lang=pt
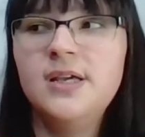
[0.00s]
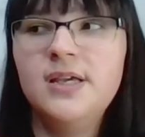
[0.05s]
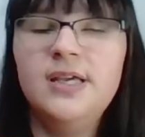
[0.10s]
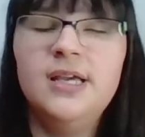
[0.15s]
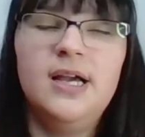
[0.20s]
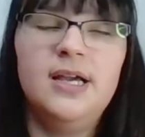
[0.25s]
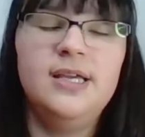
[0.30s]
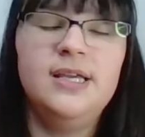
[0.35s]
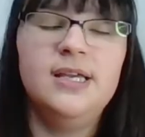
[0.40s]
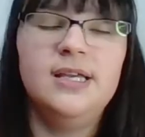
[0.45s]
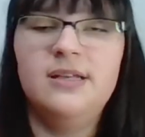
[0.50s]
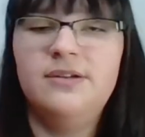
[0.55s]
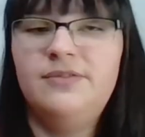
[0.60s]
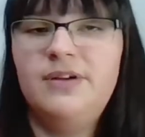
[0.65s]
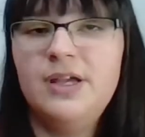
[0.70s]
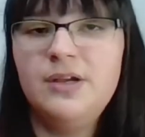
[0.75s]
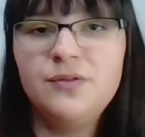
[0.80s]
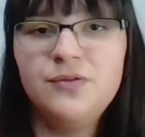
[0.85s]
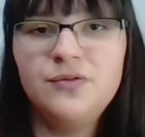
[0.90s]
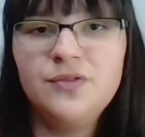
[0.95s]
e aí ela
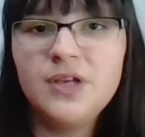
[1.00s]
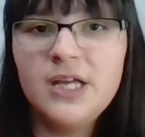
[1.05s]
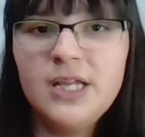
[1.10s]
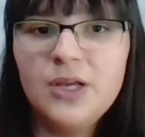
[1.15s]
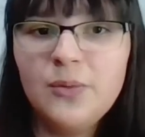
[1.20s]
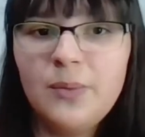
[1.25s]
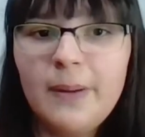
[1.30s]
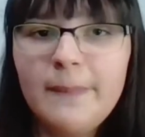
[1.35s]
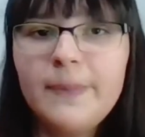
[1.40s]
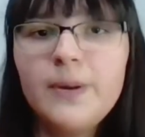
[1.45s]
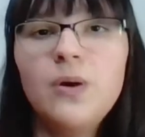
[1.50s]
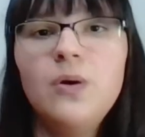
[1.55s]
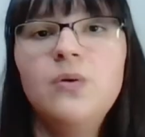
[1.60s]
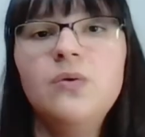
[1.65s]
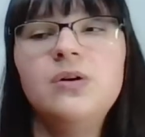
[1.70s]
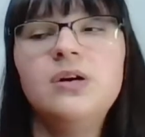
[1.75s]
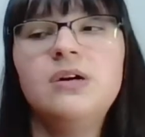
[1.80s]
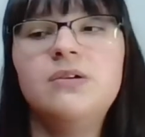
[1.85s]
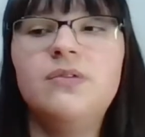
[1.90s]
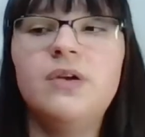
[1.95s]
vai ouvir ali uma
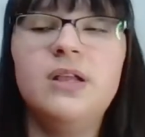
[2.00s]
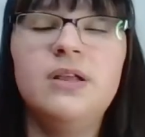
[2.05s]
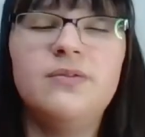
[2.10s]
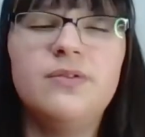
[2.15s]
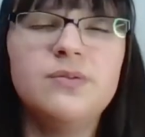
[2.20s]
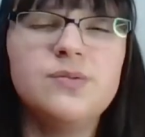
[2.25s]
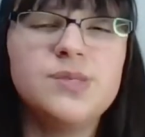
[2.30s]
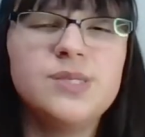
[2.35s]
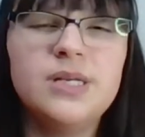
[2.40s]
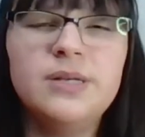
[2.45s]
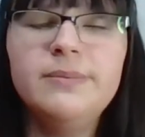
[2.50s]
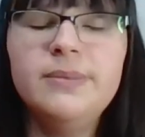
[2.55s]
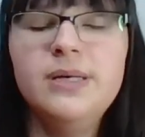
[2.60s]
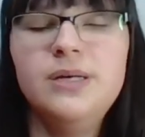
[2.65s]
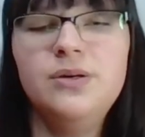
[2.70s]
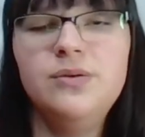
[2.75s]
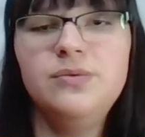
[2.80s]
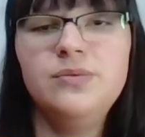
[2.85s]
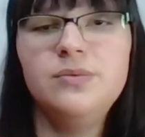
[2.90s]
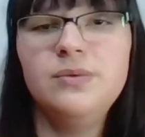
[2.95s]
bronca, vai levar um
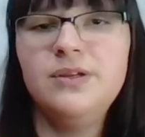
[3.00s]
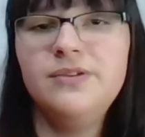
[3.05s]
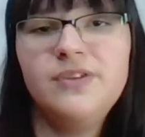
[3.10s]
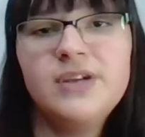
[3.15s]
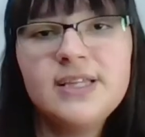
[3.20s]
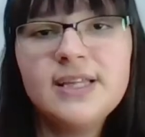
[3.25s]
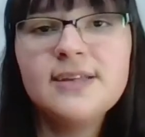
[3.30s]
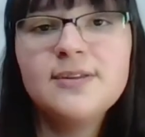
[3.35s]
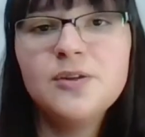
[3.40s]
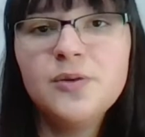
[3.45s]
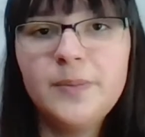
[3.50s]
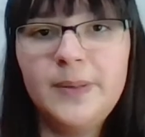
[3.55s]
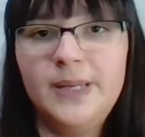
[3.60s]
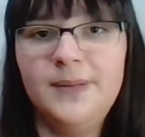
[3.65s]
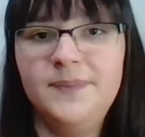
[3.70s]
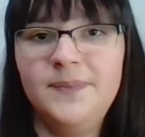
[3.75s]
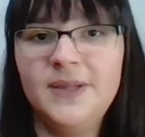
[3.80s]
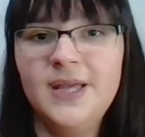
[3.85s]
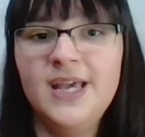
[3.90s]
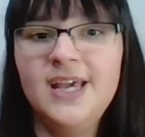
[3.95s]
sermão e vai estar tá tudo bem.